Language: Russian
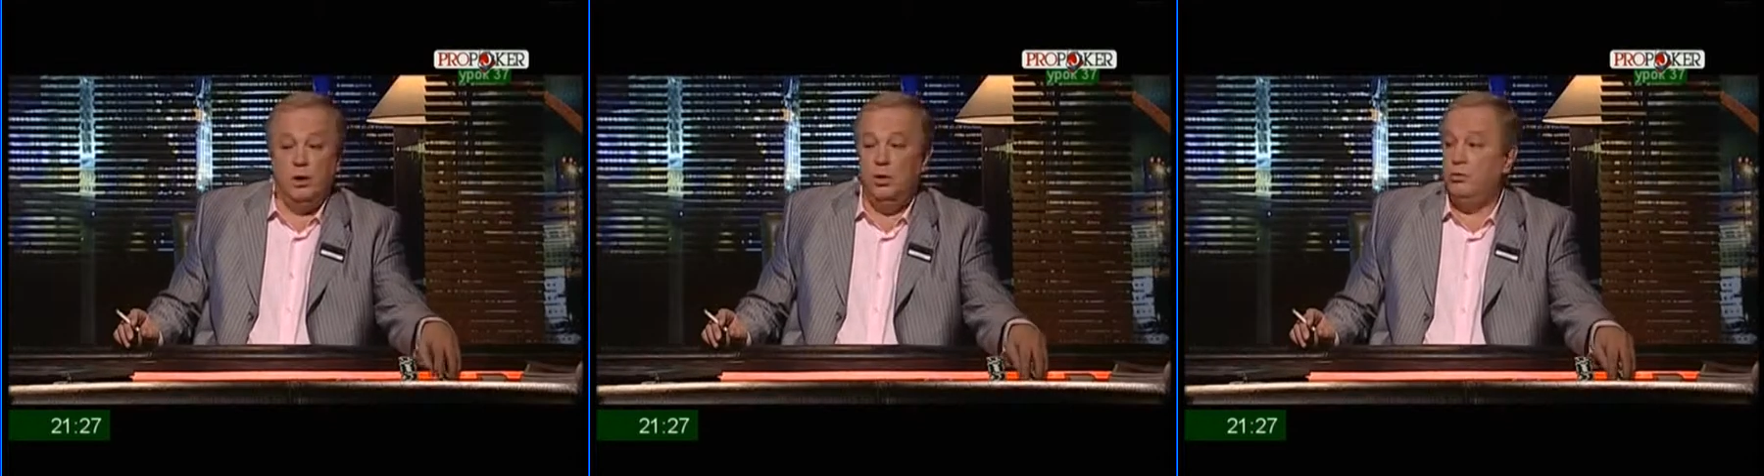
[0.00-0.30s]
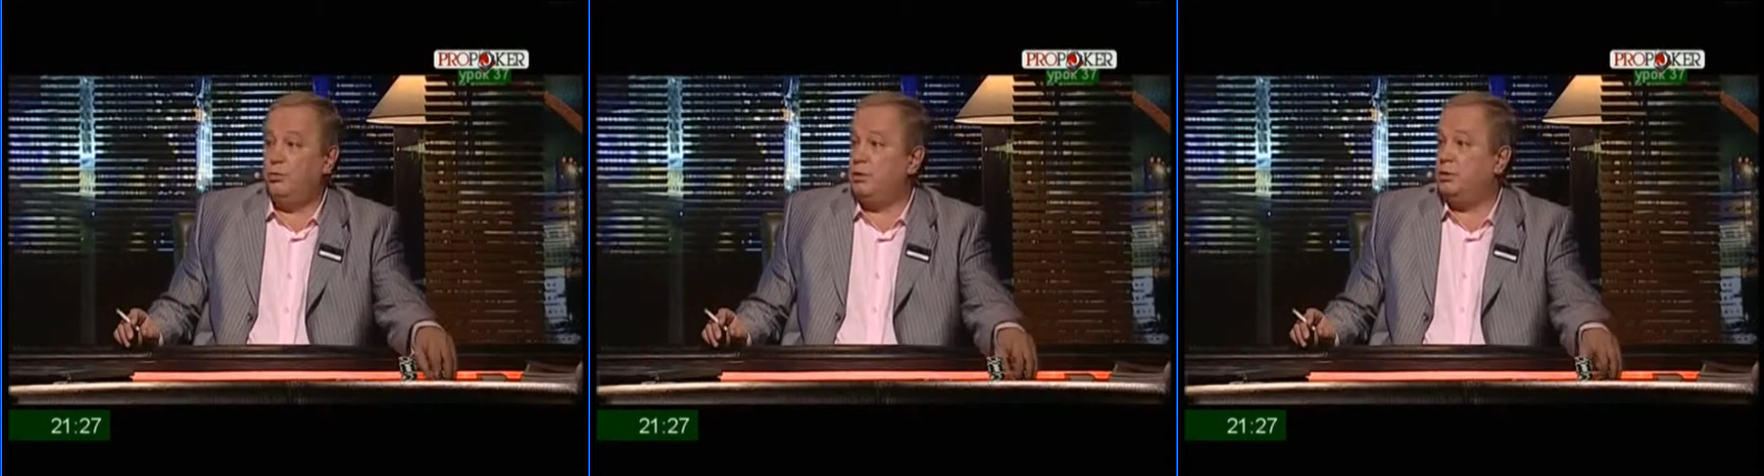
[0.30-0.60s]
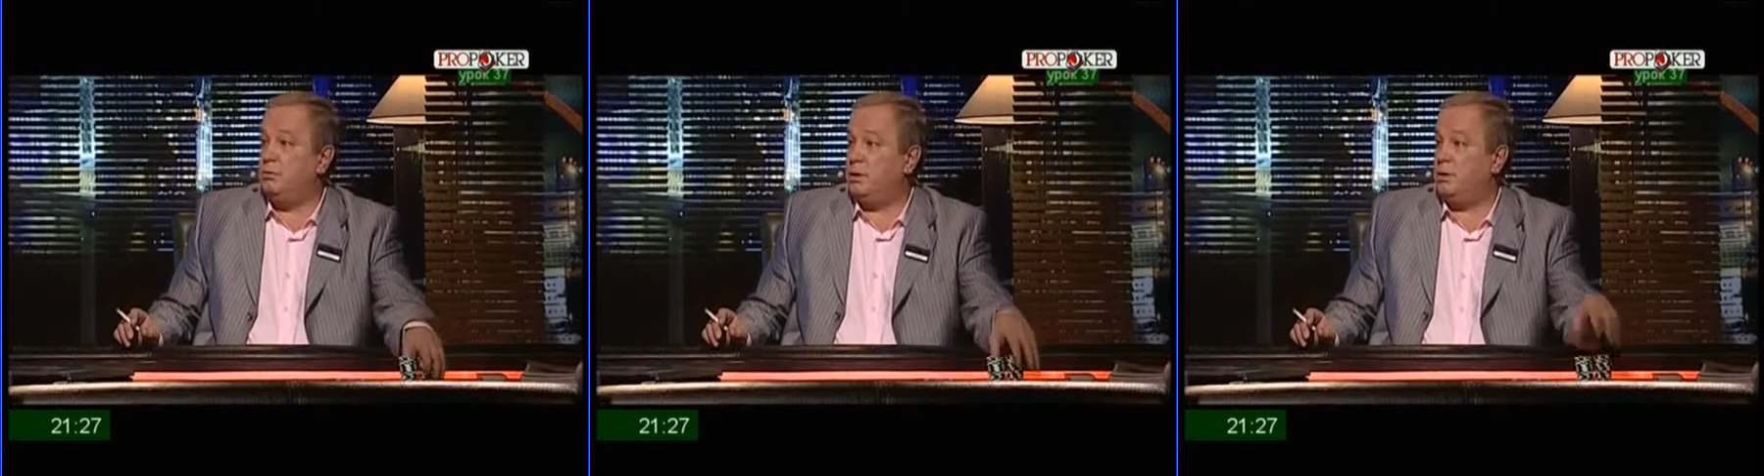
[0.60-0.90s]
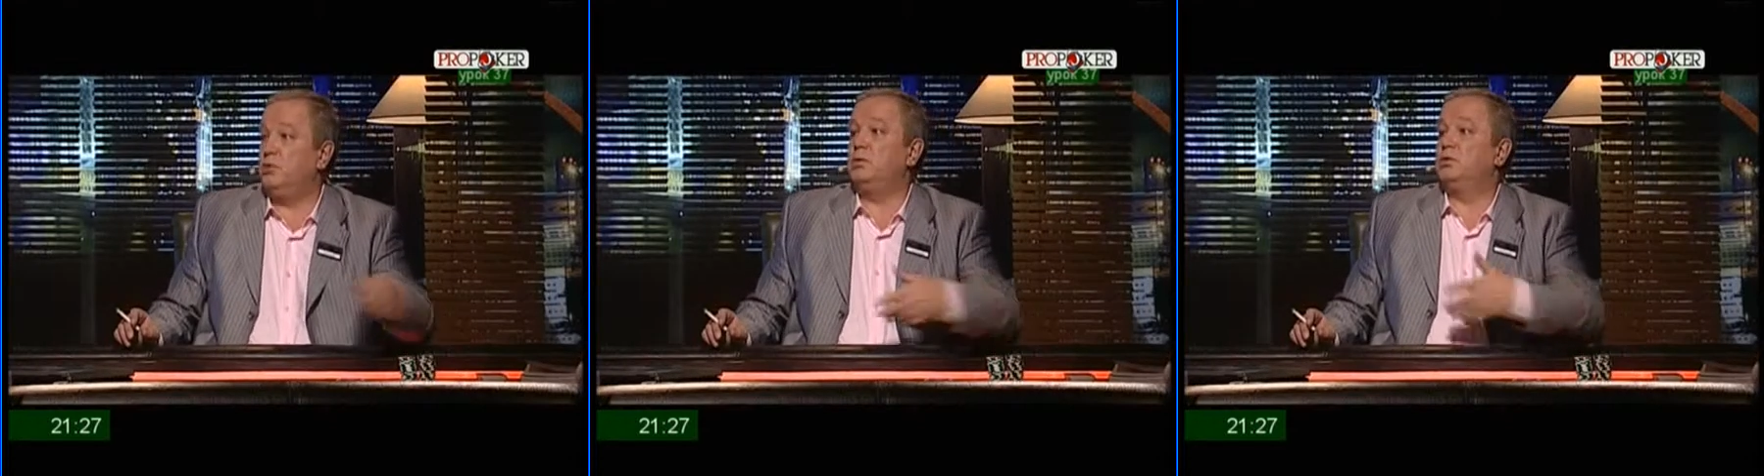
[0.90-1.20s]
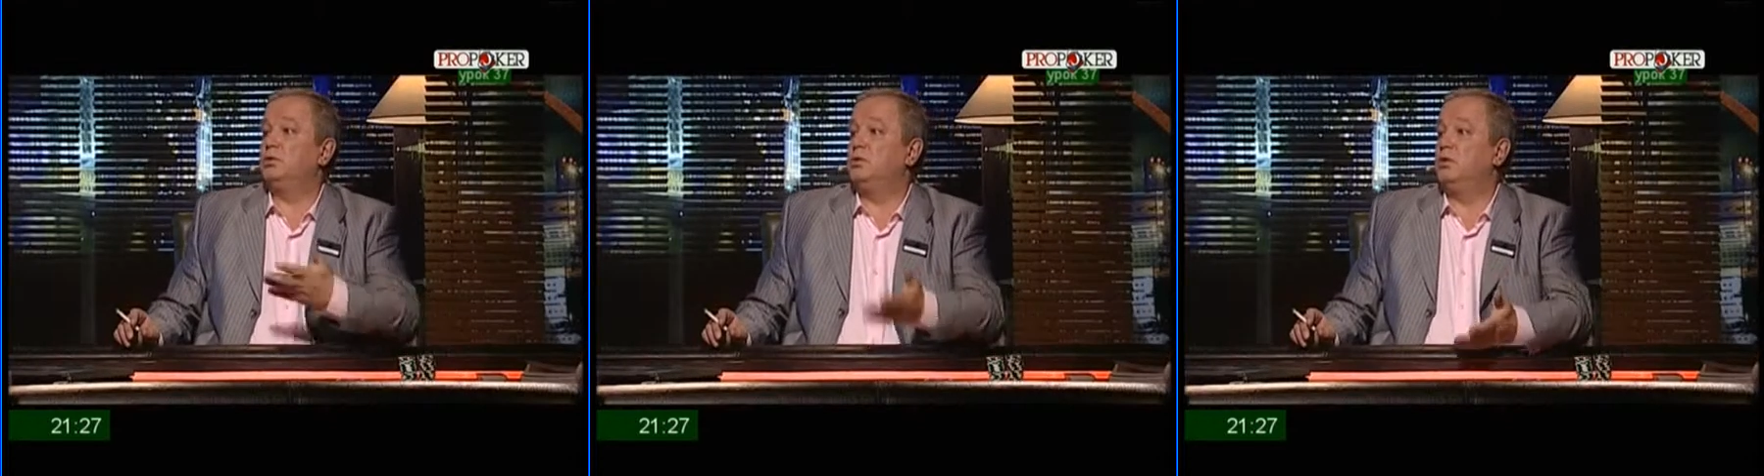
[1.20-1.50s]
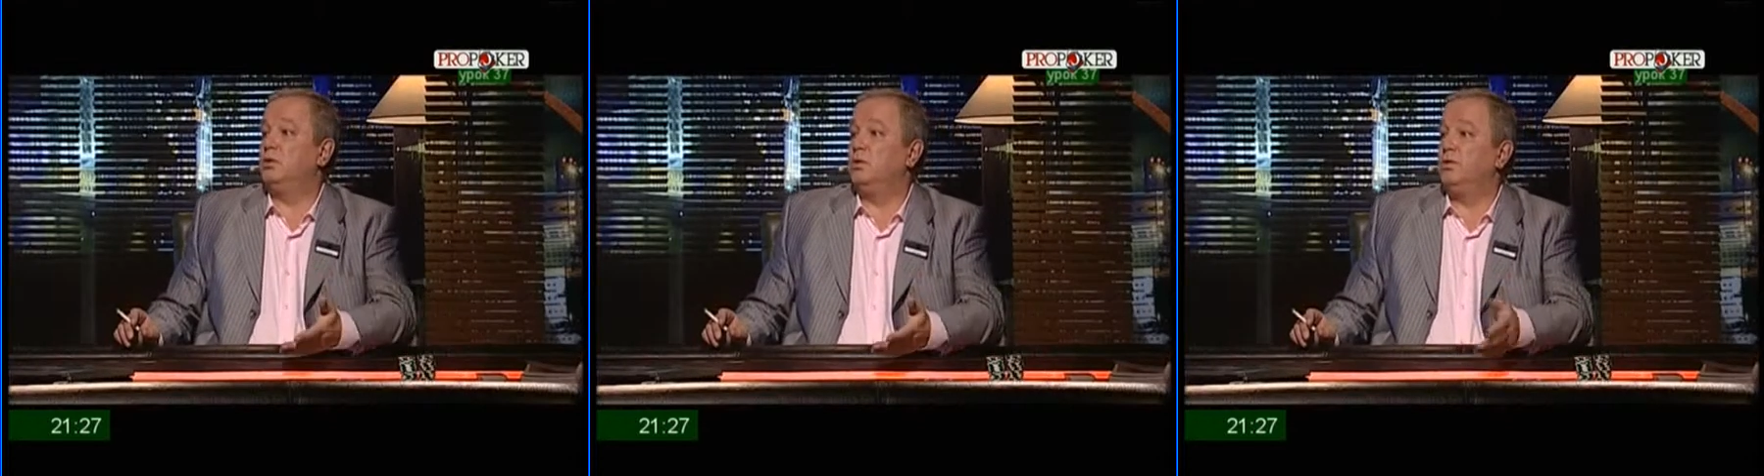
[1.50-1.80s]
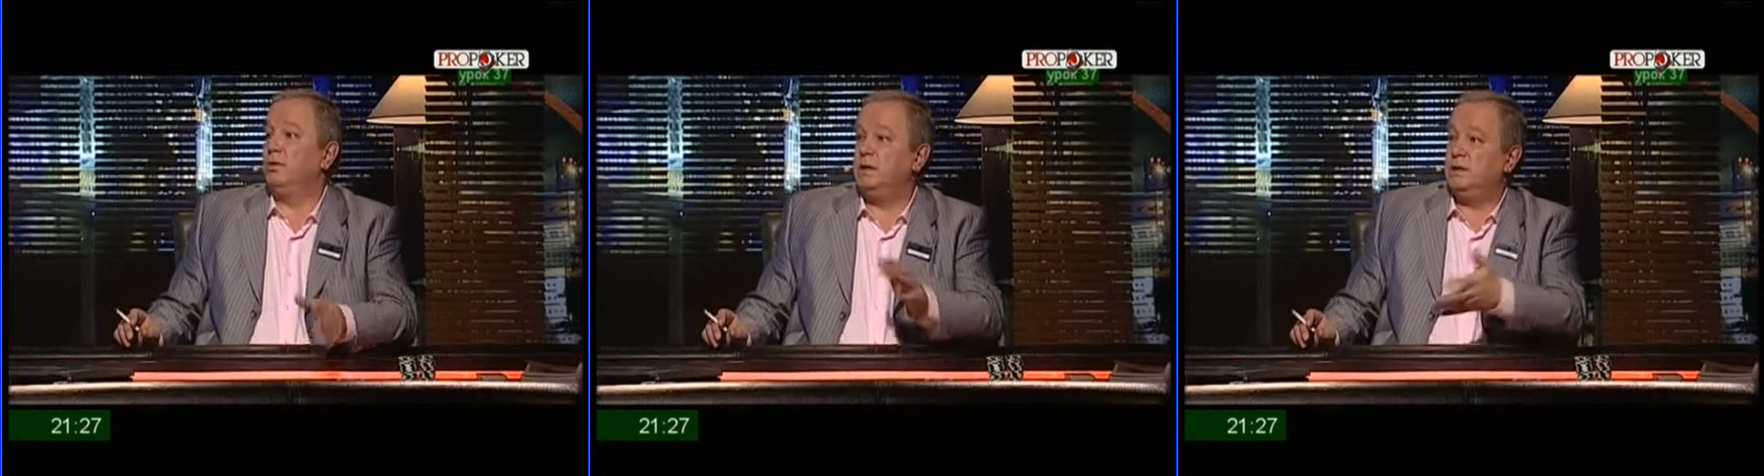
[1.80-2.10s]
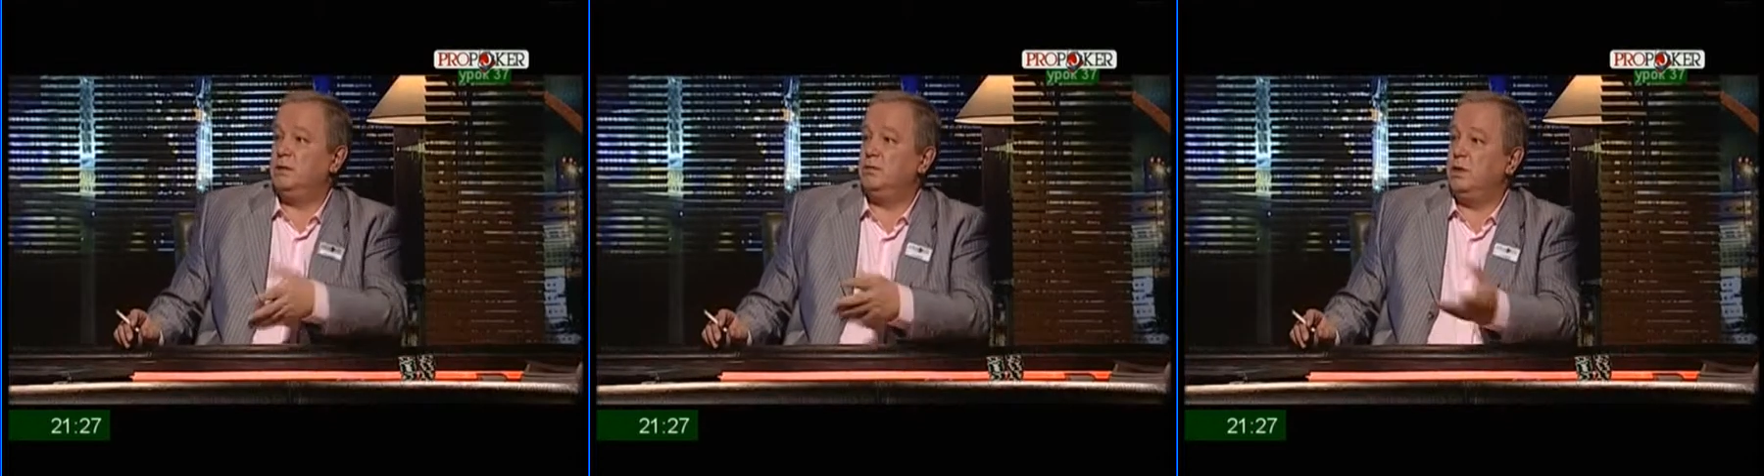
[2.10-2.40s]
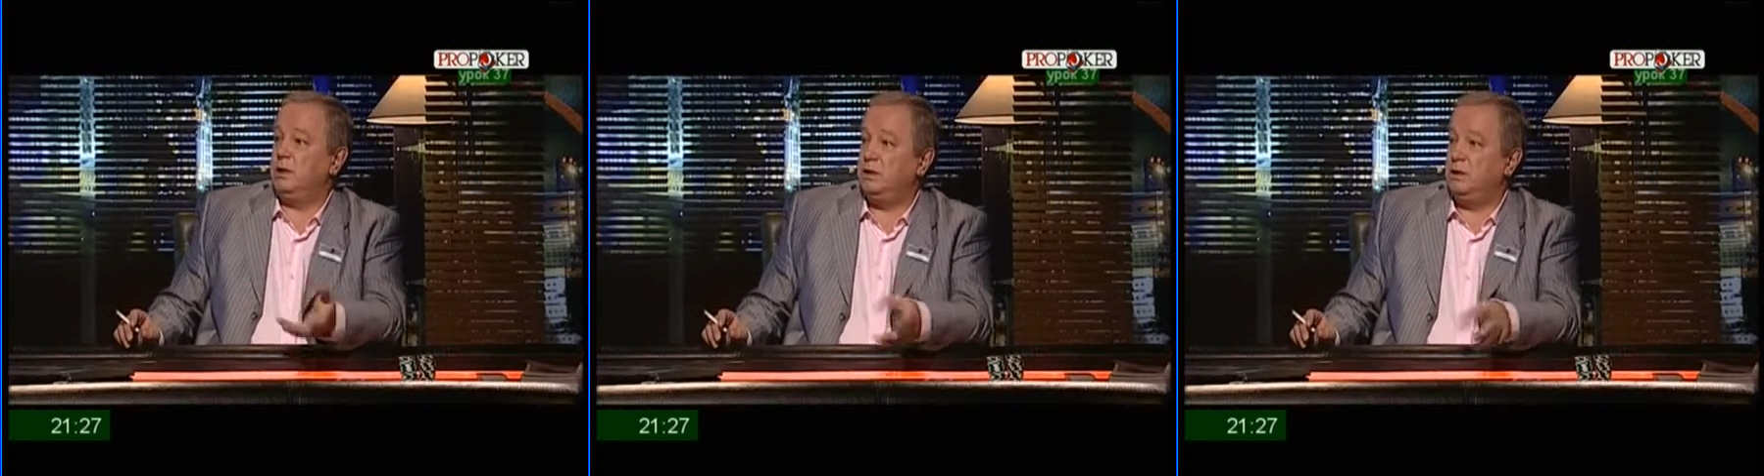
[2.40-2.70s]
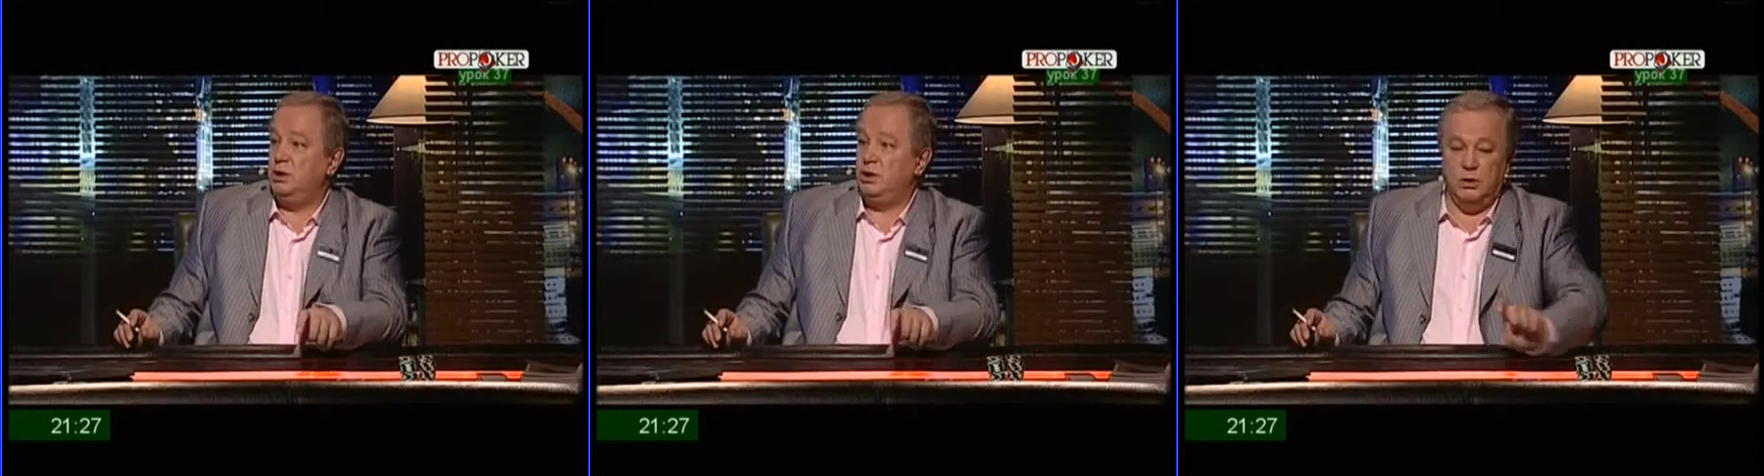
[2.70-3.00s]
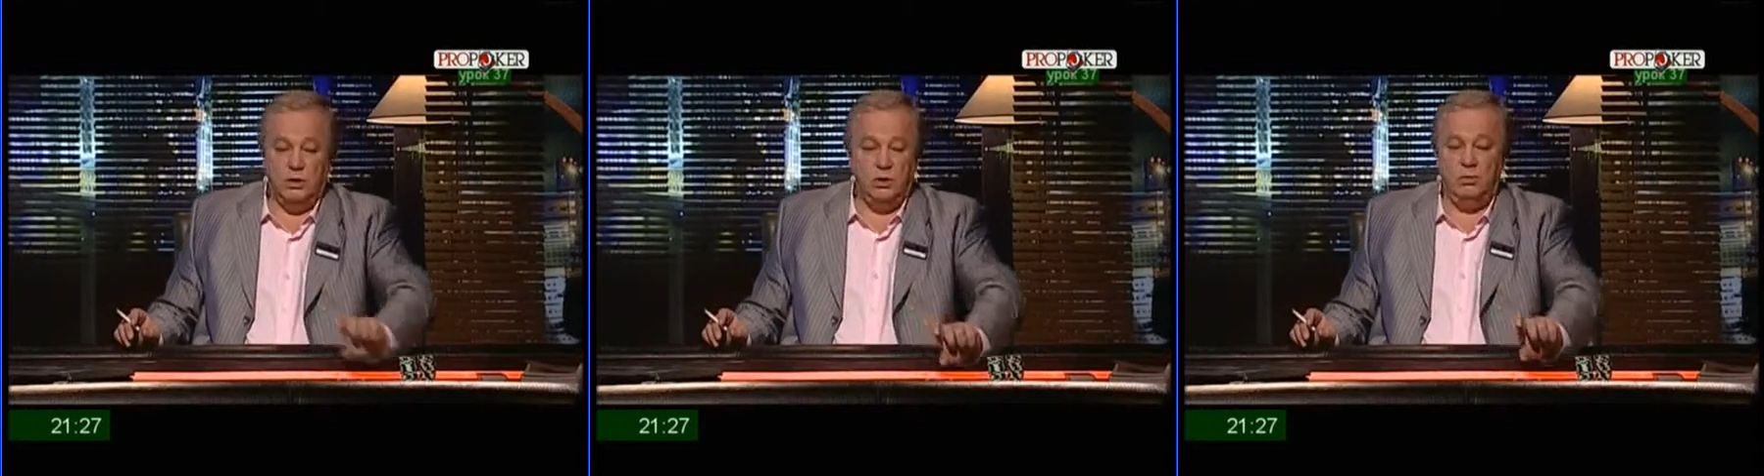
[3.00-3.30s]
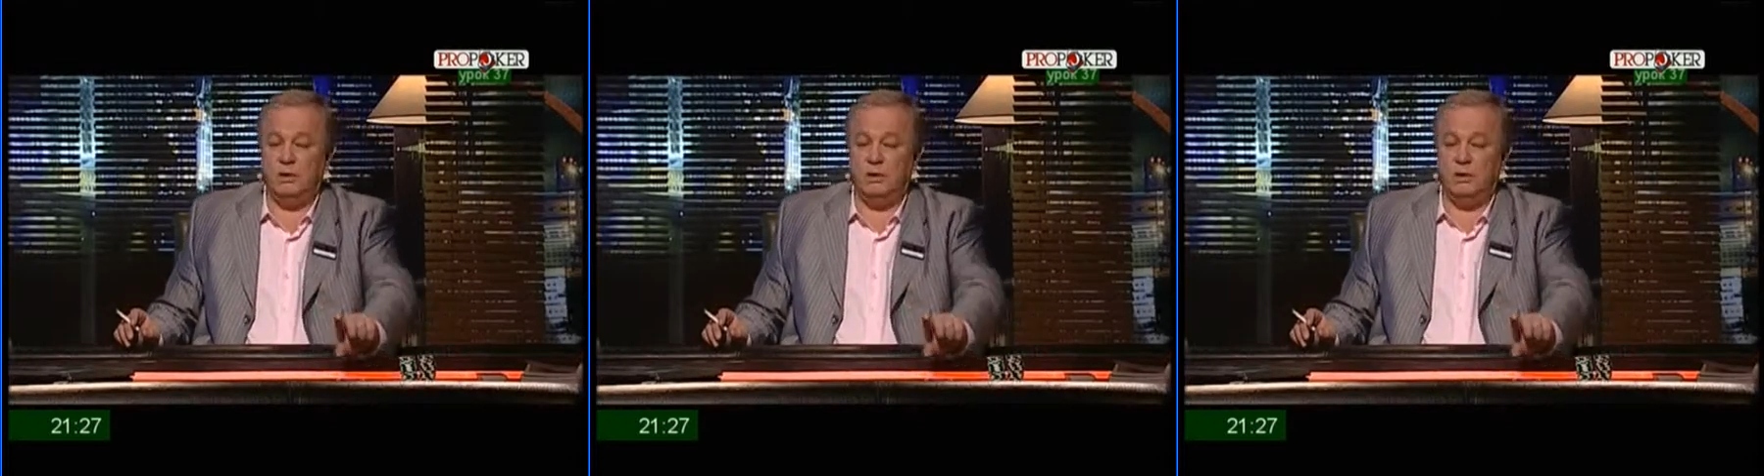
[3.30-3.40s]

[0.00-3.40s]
И он просто подумал, что вот эти 17 тысяч, которые